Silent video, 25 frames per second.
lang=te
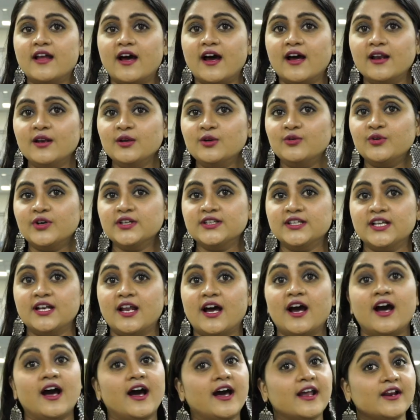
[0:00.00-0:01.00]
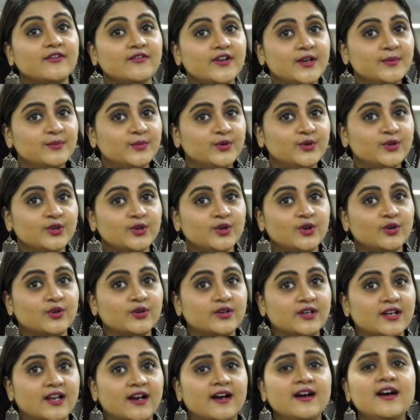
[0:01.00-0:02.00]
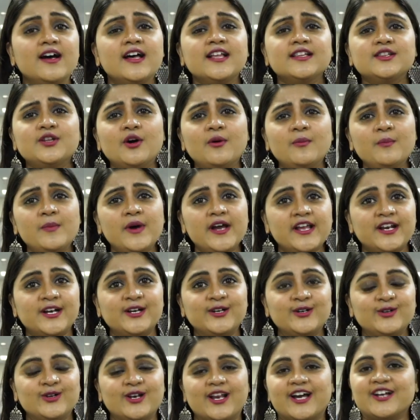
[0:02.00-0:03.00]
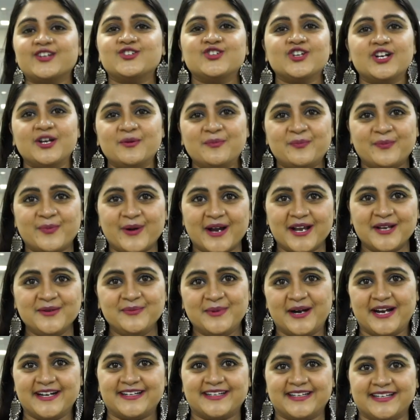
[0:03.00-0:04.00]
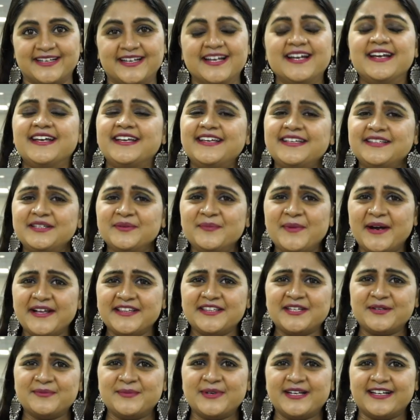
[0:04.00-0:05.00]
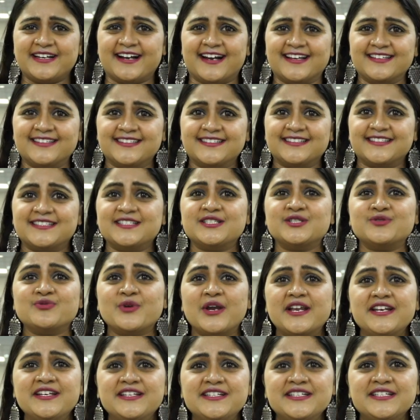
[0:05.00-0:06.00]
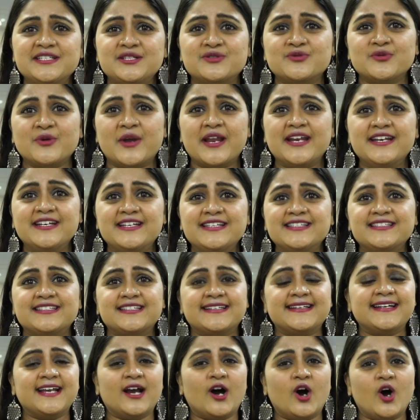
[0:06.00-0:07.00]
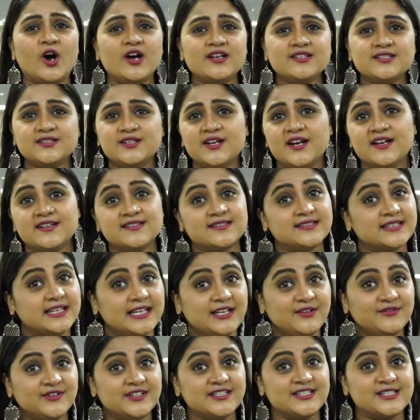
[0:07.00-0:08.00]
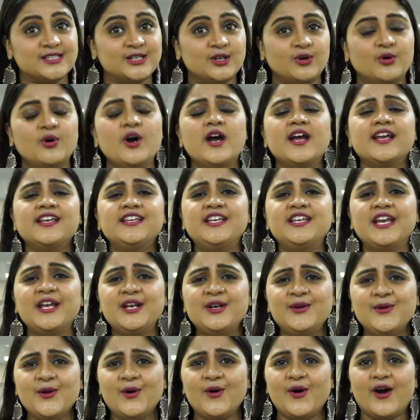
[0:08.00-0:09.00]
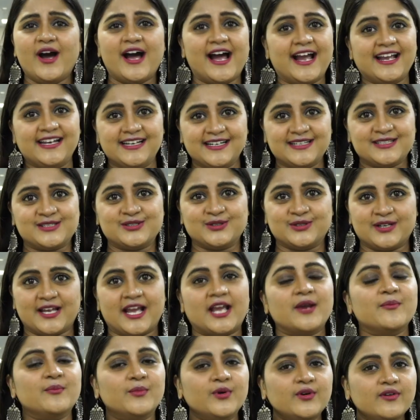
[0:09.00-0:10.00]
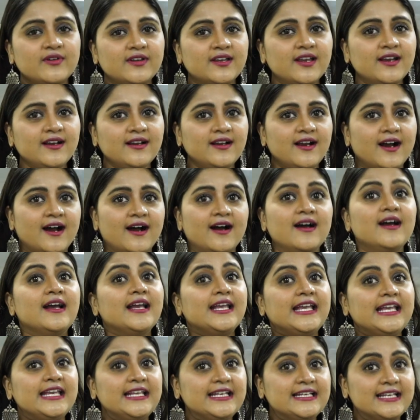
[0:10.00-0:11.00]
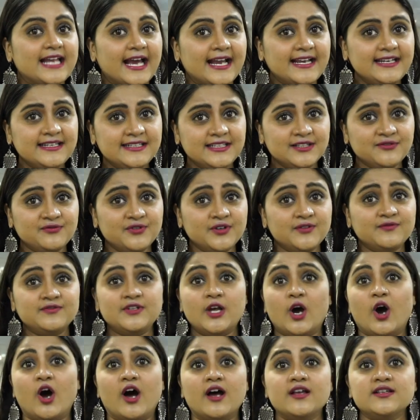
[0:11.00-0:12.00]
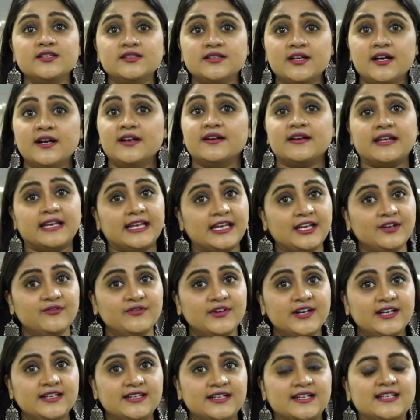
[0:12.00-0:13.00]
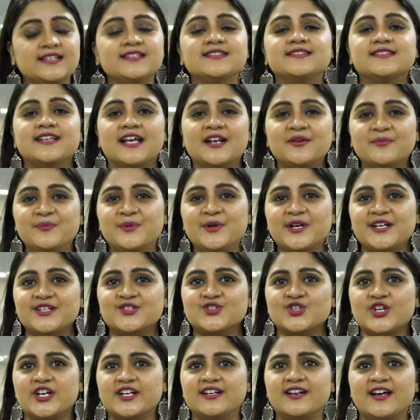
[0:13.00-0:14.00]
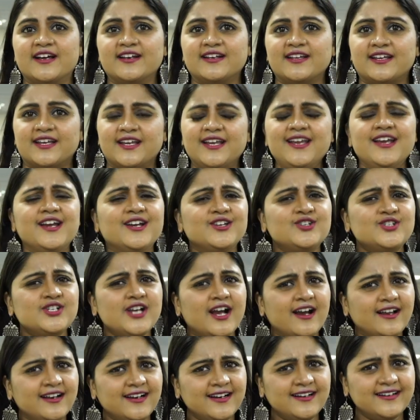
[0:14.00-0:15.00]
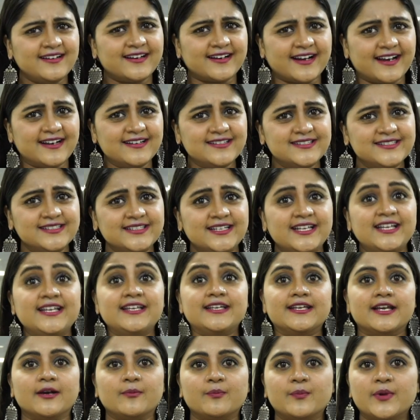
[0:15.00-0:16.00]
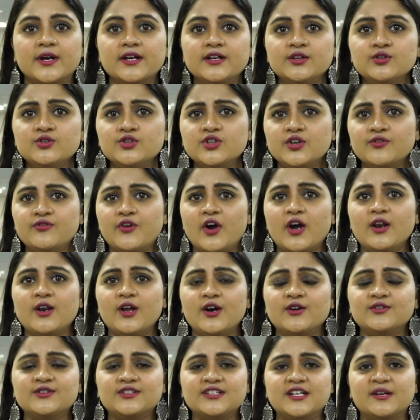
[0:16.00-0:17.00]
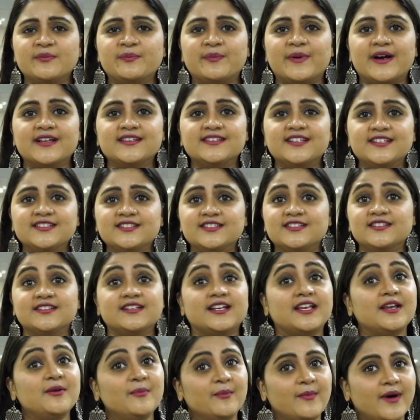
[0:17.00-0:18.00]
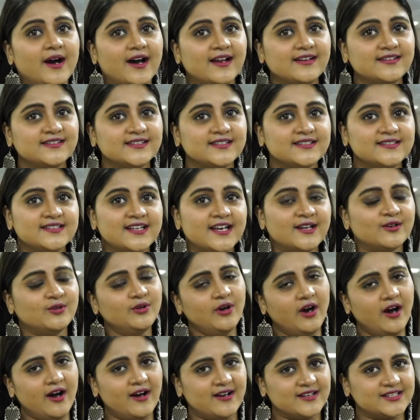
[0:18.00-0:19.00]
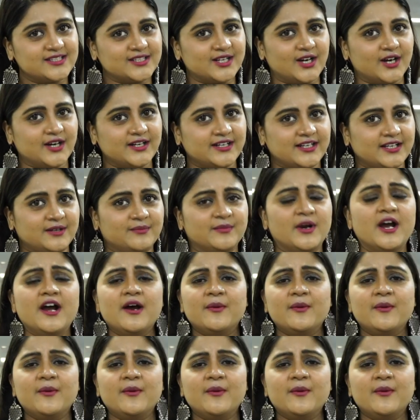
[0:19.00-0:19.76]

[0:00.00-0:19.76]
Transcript: నాలుగు వందల అరవై మూడు కోట్ల తొంభై రెండు లక్షల పై మాటే ఇది మాత్రమే కాదండి ట్వంటీ ట్వంటీ త్రీ ఆస్కార్స్ ఈవెంట్స్లో ఎన్నో హైలైట్స్ ఉన్నాయి ముఖ్యంగా ఈ నైంటీ ఫిఫ్త్ ఆస్కార్ ఈవెంట్ని సెలబ్రేట్ చేయడానికి చాలా ట్రెండ్స్ని ఎప్పటి నుంచో ఫాలో అవుతున్న పద్ధతులని మార్చేశారు ఆస్కార్ టీం